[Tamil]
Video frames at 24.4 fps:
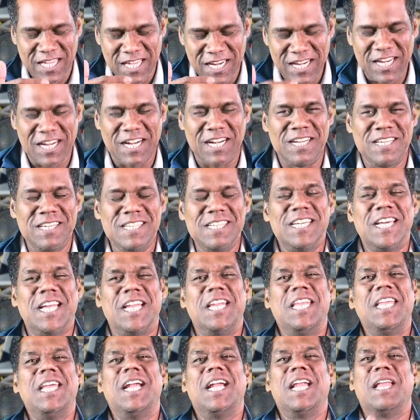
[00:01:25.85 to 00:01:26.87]
என்னன்னு
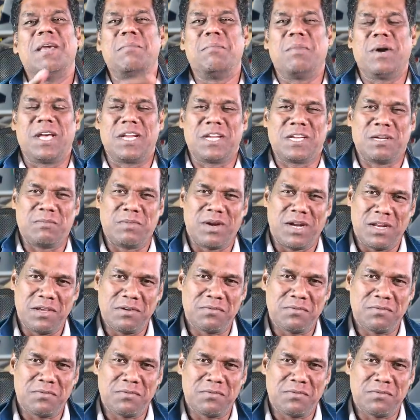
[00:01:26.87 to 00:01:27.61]
நீங்களே பாருங்க மை